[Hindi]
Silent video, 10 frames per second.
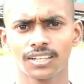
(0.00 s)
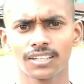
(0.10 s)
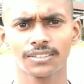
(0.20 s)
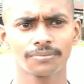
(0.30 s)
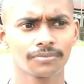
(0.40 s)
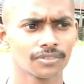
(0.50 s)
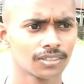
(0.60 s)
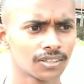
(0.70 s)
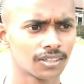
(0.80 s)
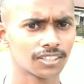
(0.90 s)
था
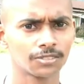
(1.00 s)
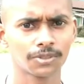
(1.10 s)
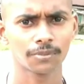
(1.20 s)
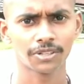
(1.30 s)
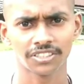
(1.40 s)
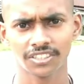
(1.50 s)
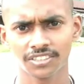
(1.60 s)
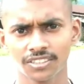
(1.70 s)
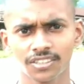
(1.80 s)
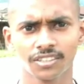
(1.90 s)
कज़न मतलब ब्रदर्स